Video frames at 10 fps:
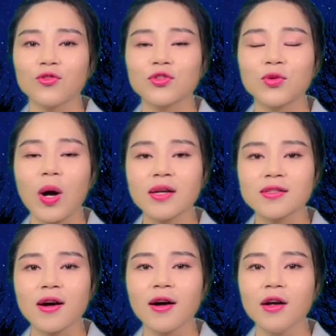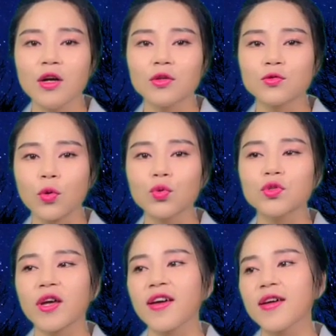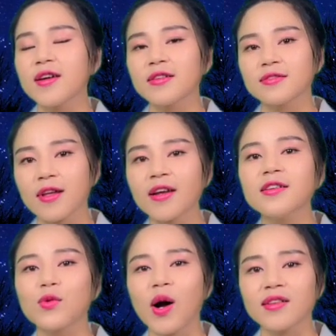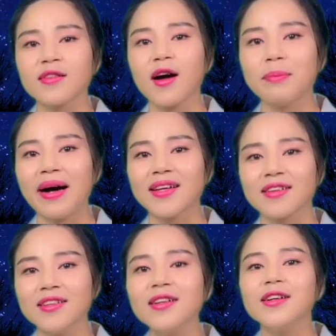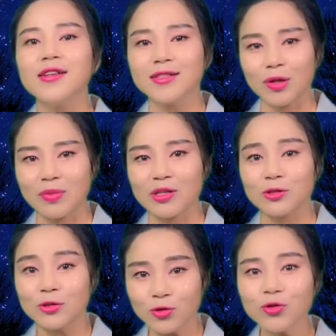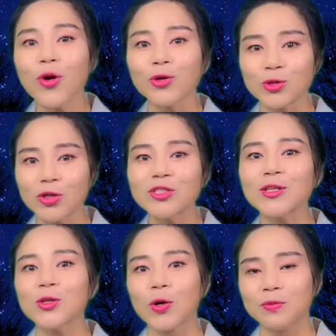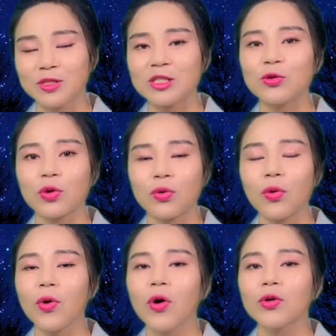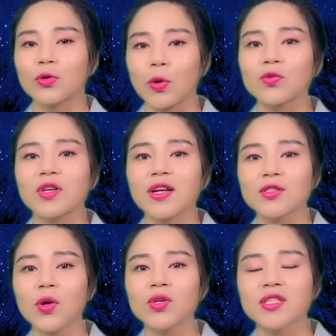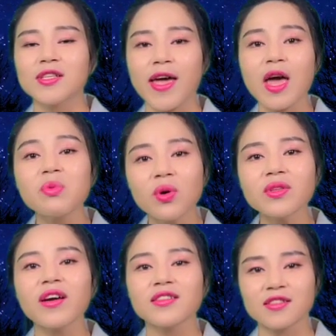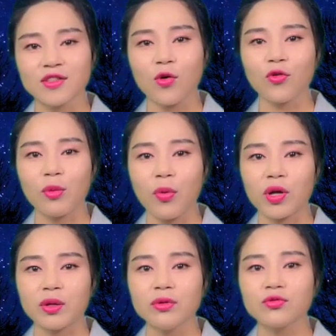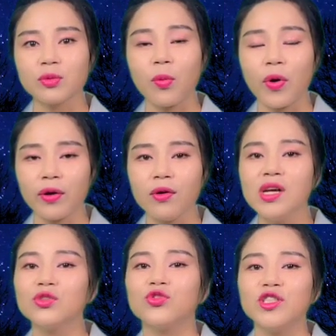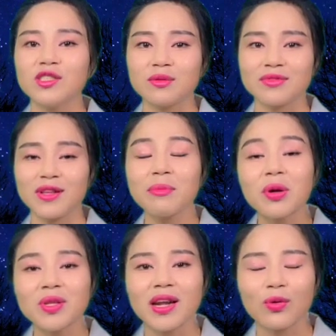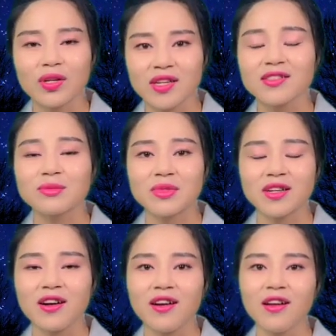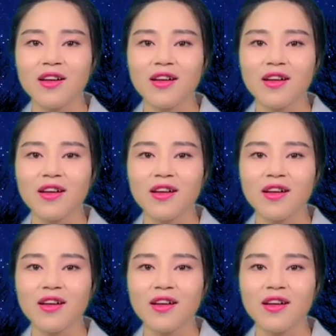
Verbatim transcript: 우리도 항상 조국의 하늘과 땅 바다를 정말 수호 천사처럼 지키고 있고 또 더군다나 저기 이제 해병대 같은 경우에 보게 되면 우리 뭐예요? 귀신 잡는 해병대라고 하지 않습니까?